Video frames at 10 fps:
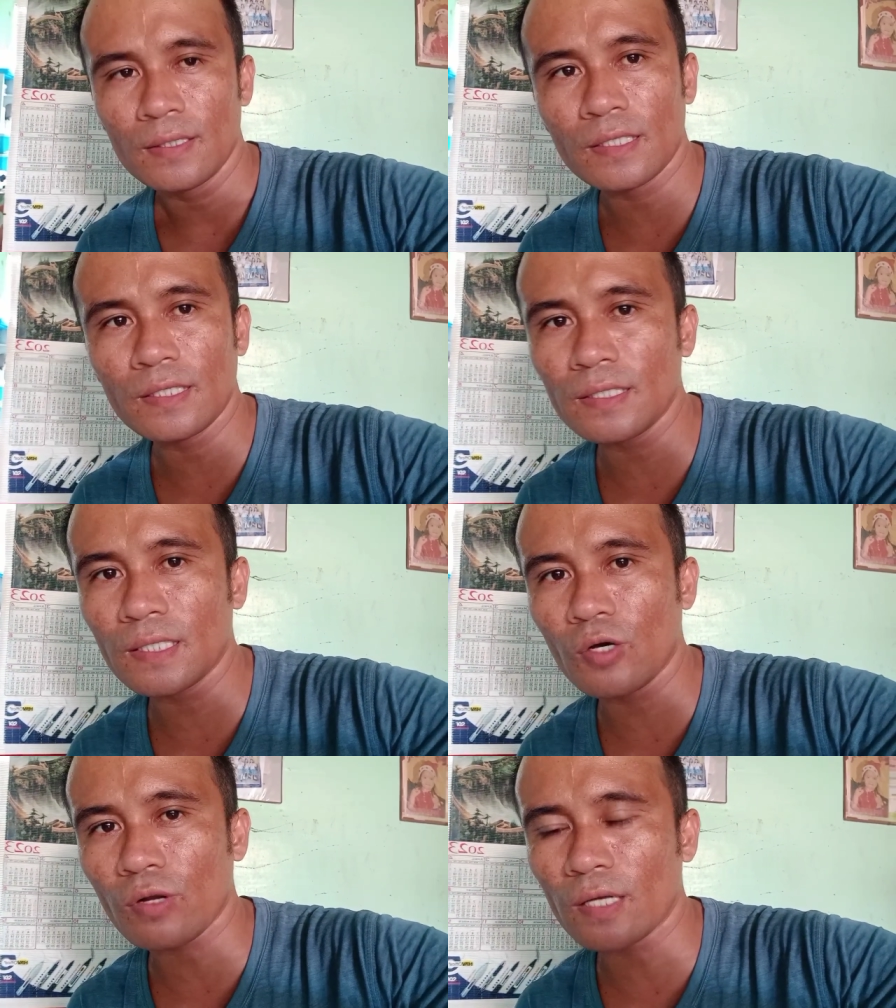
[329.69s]

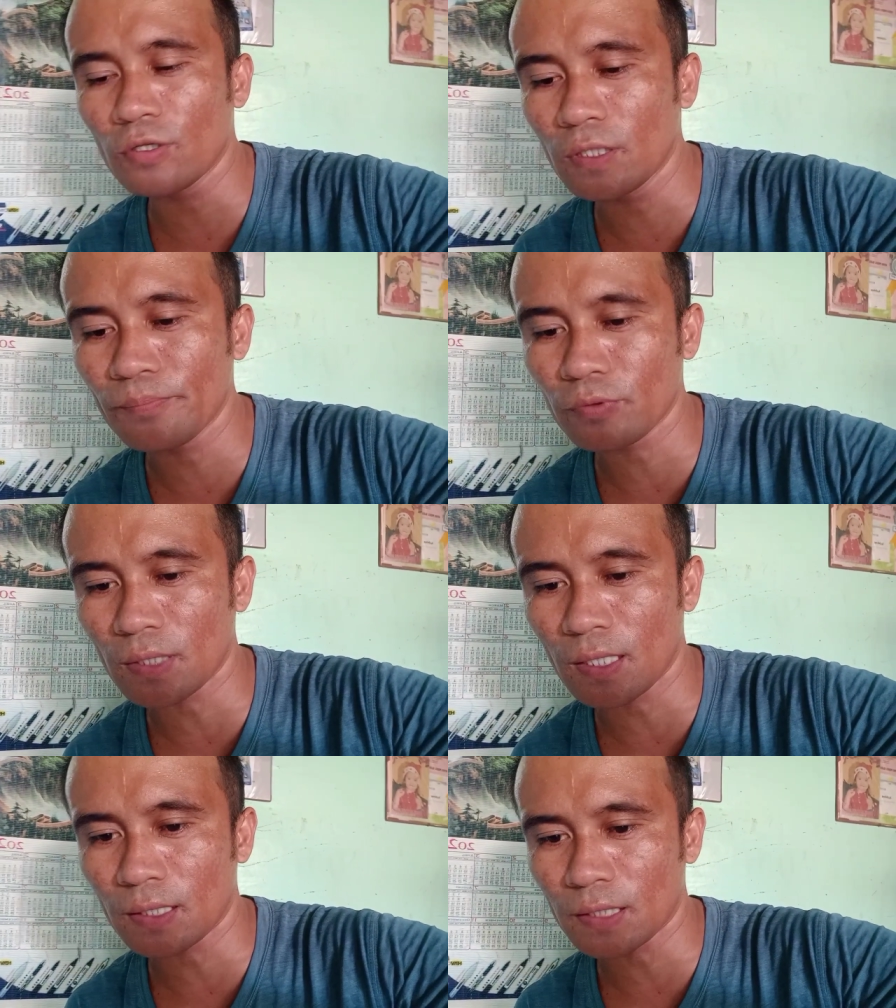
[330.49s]
Naninigurado din po
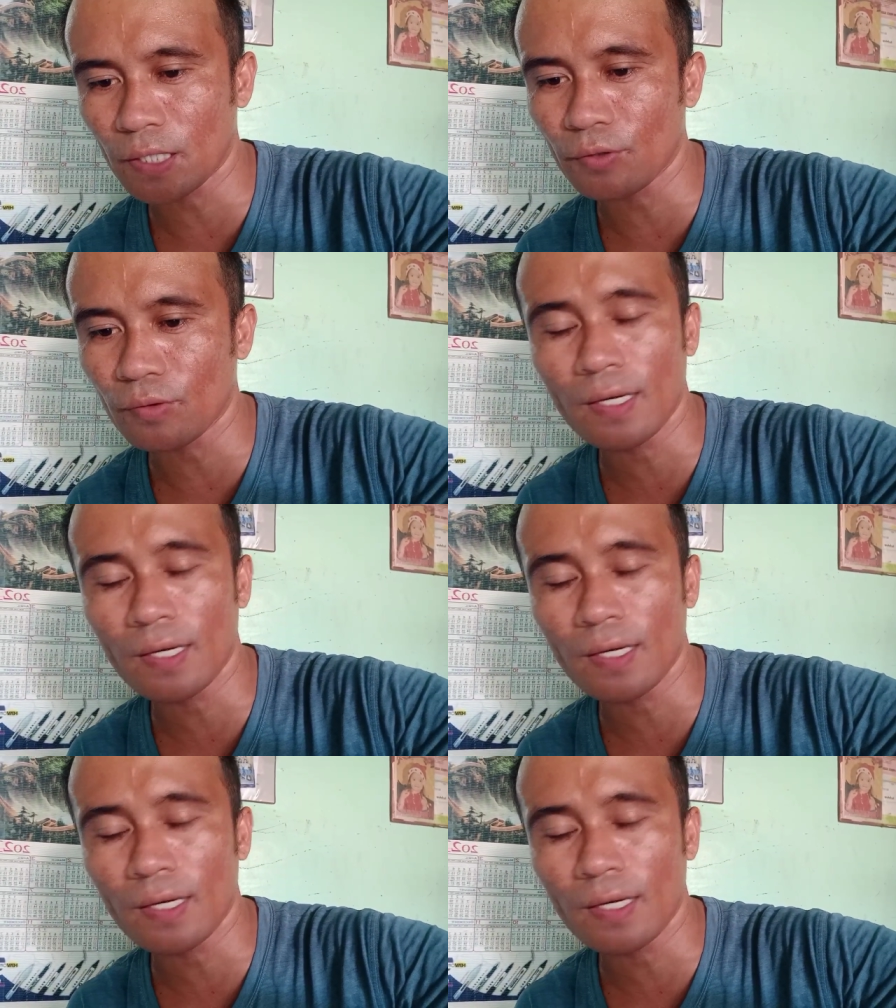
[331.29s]
talaga tayo.